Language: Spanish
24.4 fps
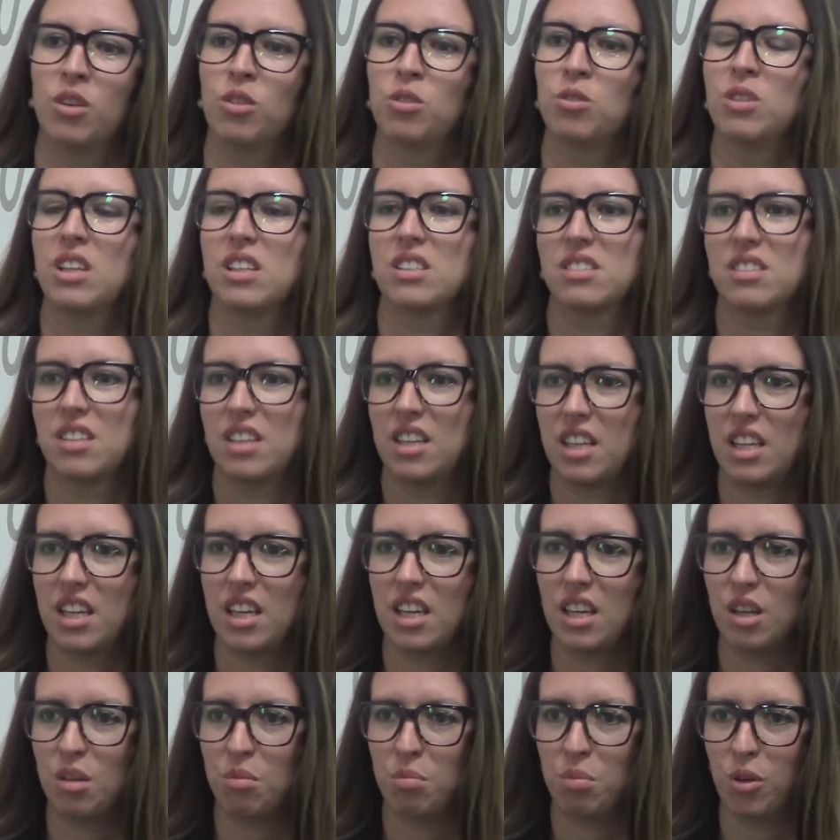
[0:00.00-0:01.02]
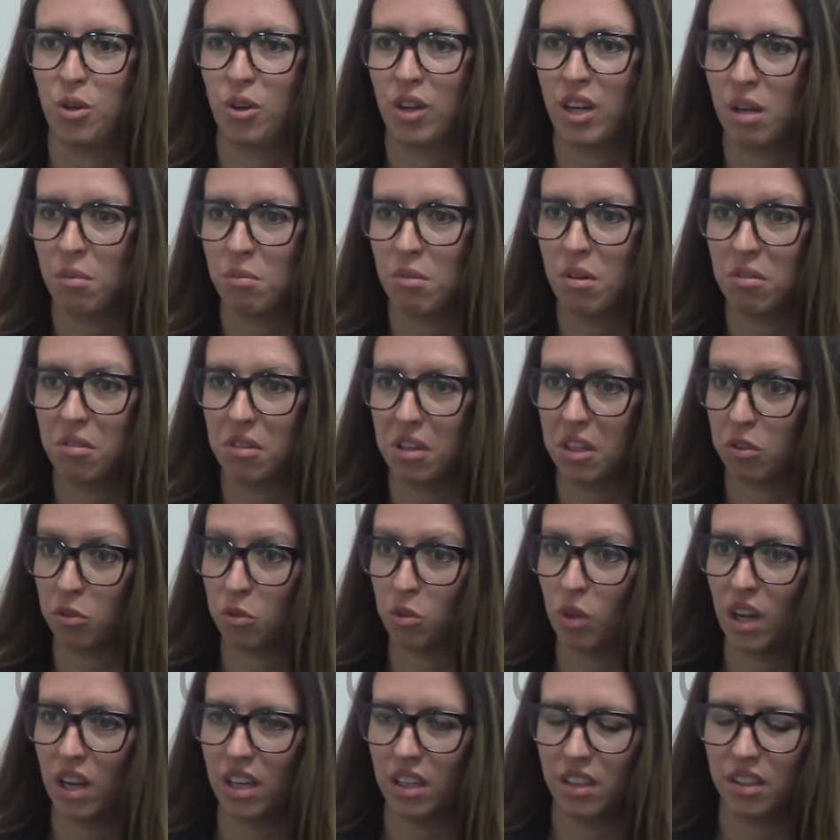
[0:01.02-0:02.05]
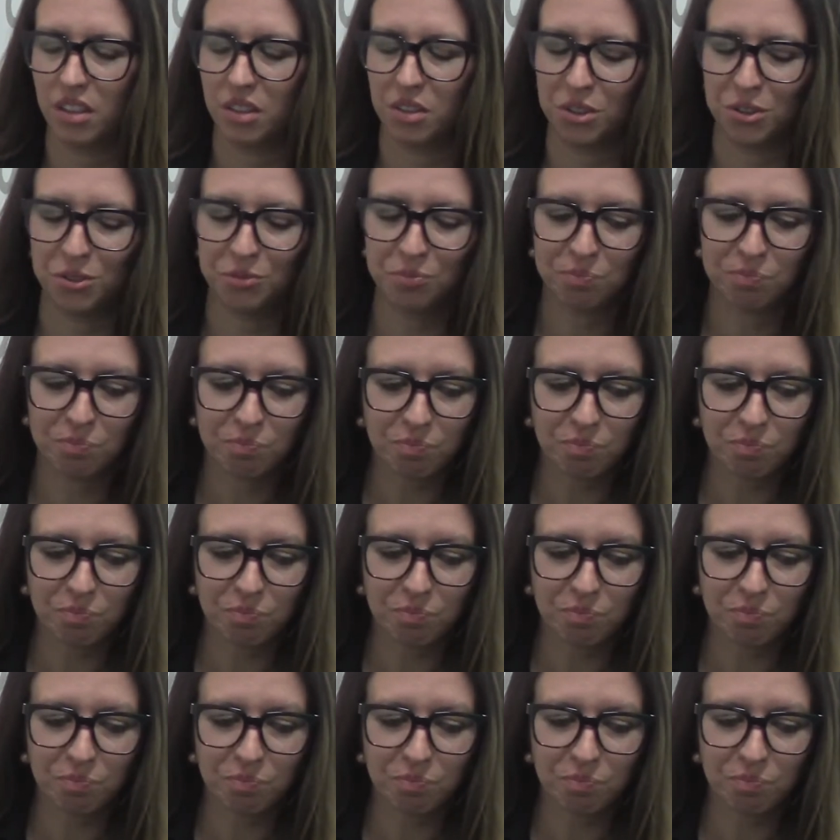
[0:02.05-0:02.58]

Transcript: de una serie de programas virtuales, ¿no?